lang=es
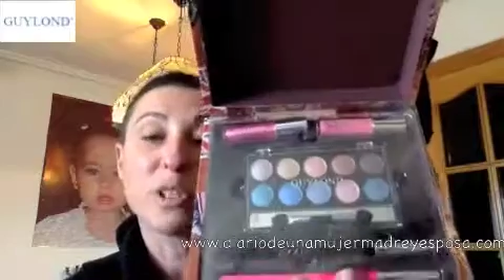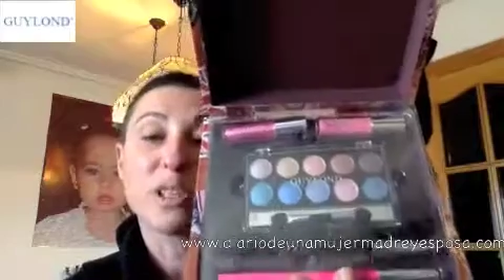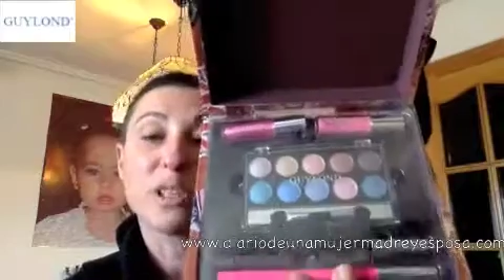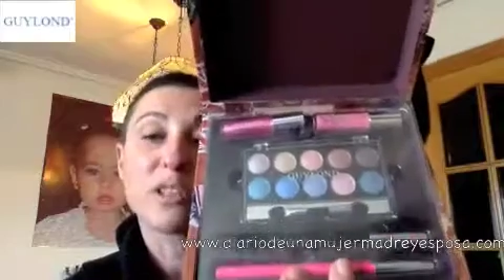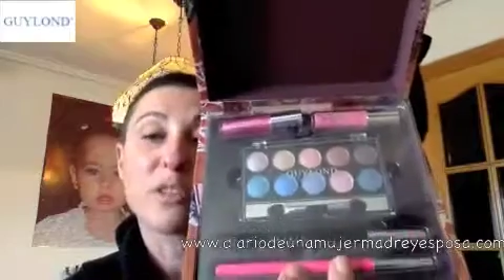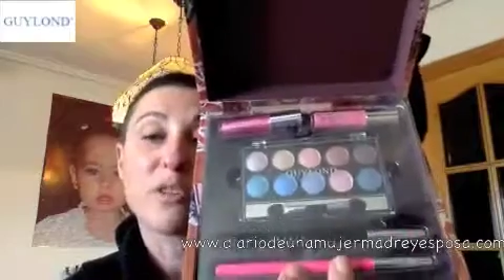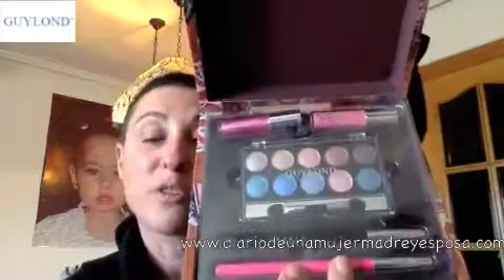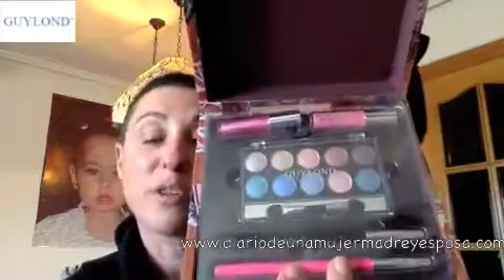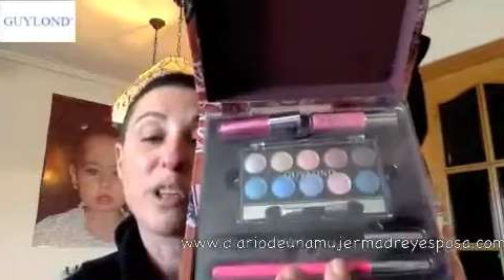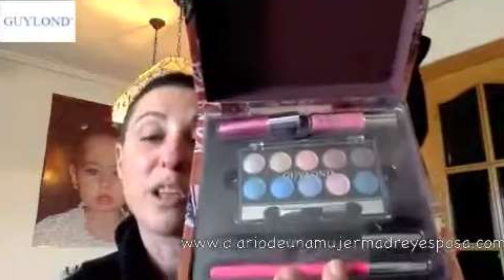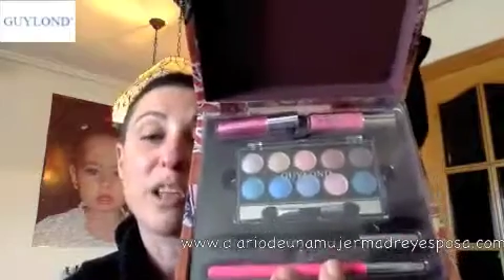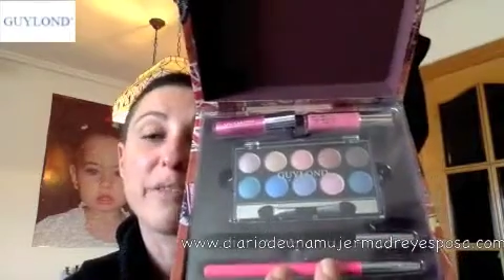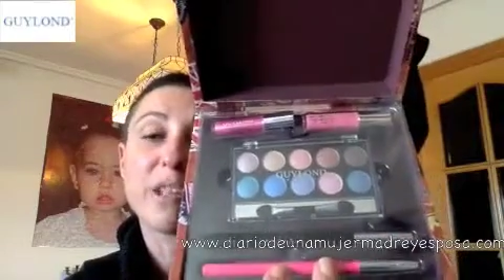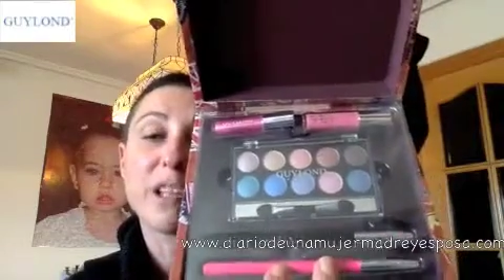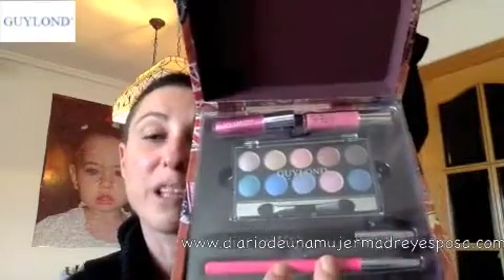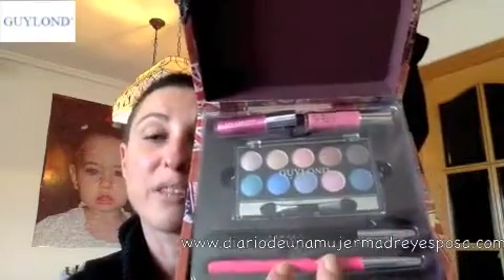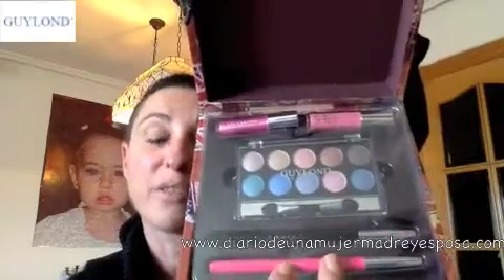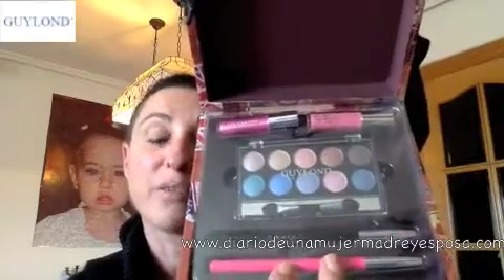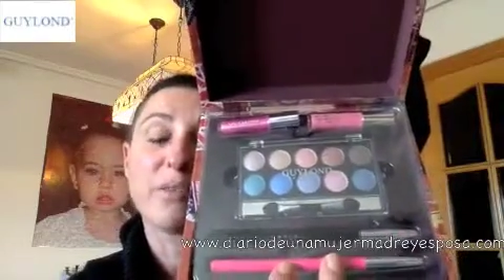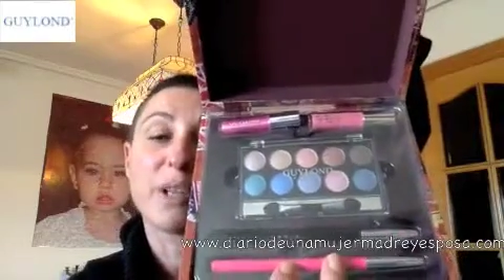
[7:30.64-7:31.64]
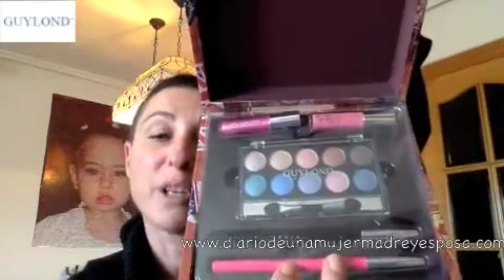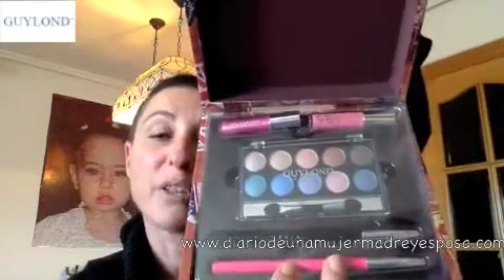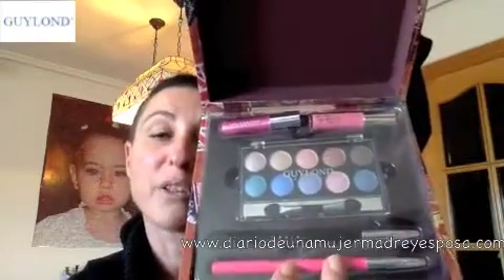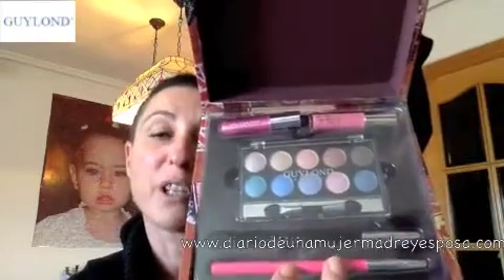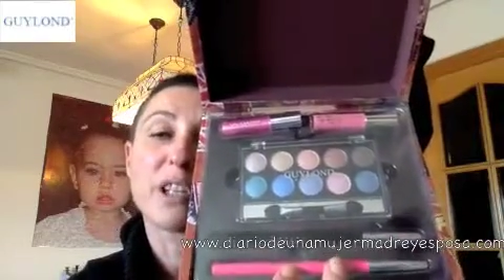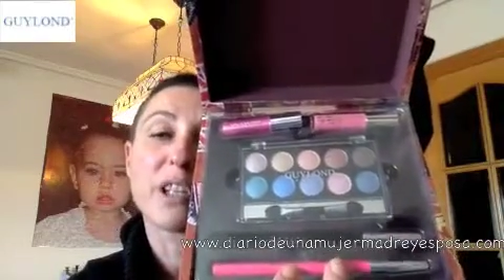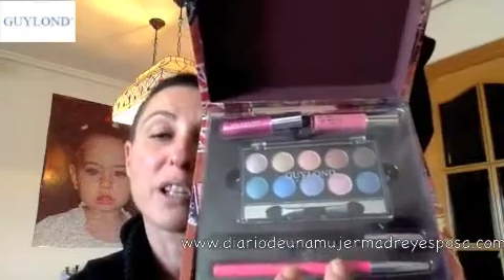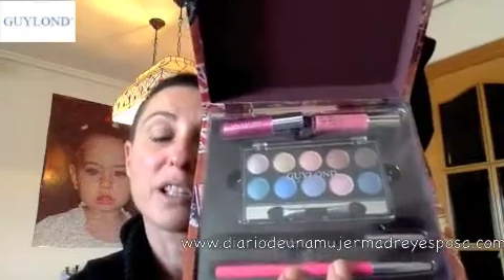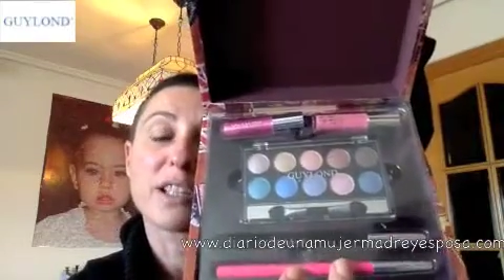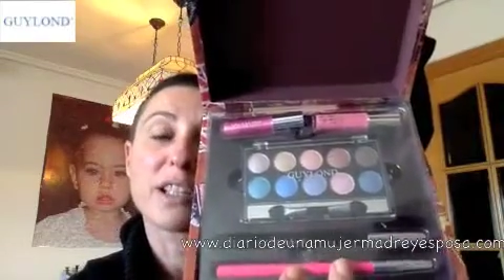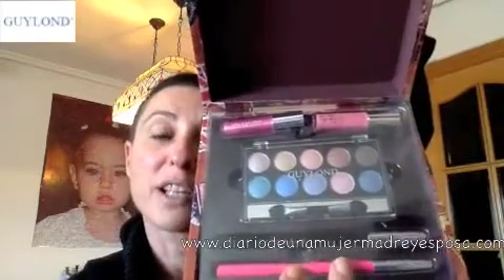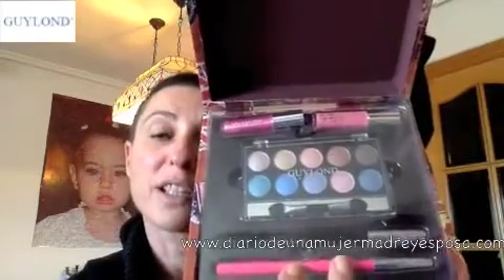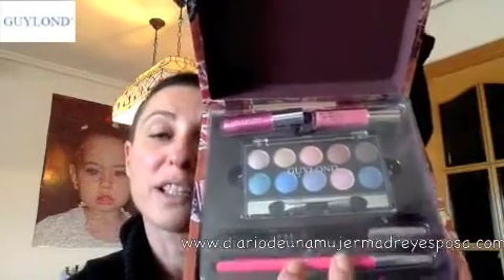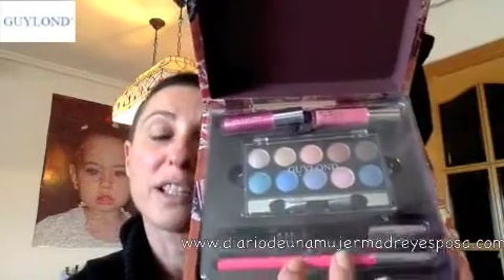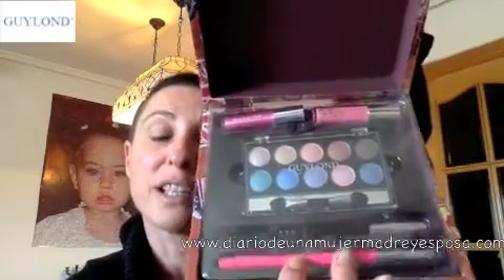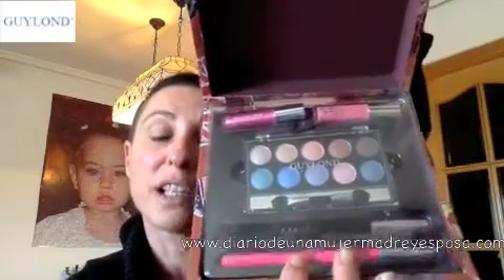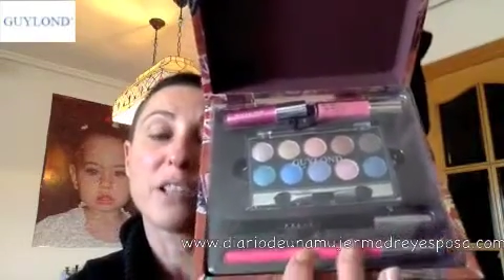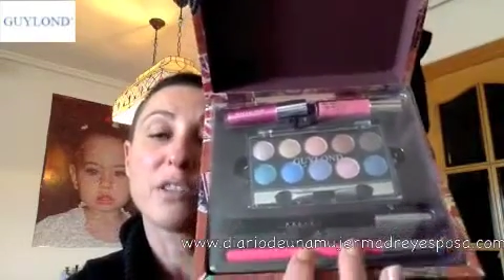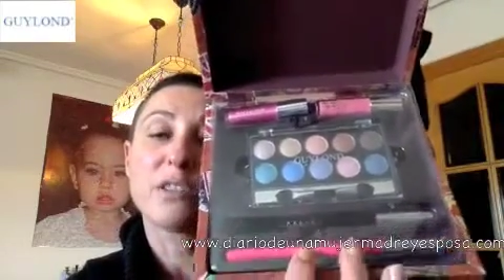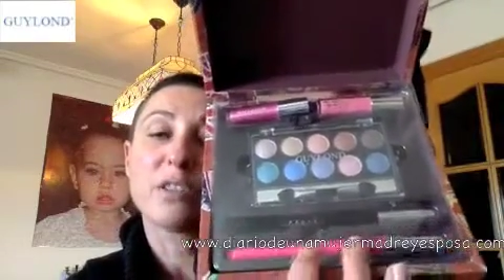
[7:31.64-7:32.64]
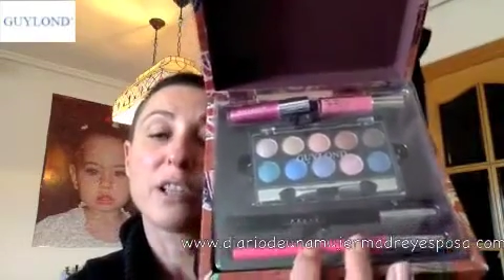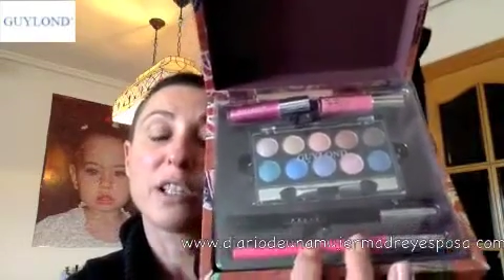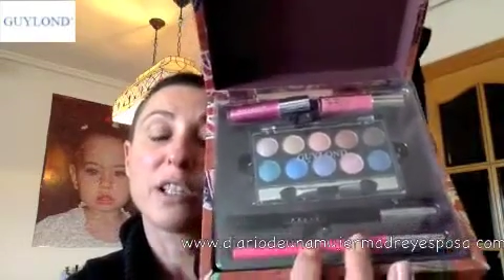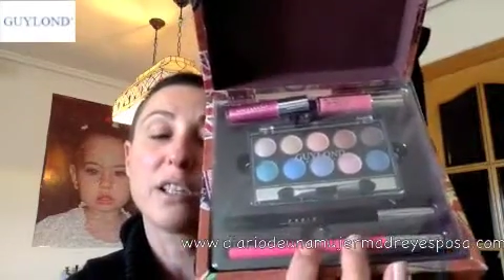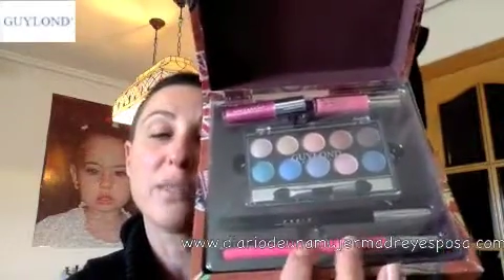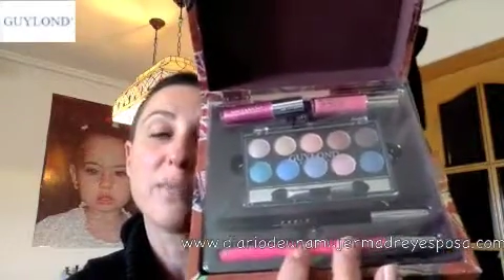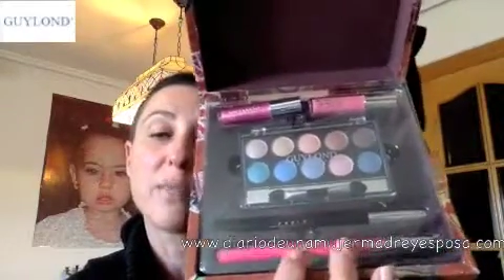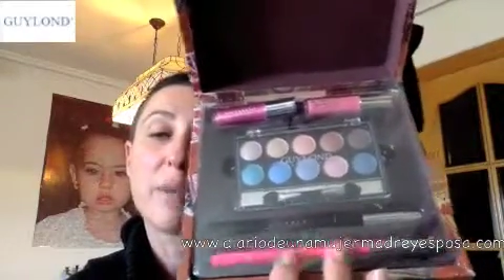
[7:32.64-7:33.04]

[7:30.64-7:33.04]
antes lo he abierto para no tener que estar tirando del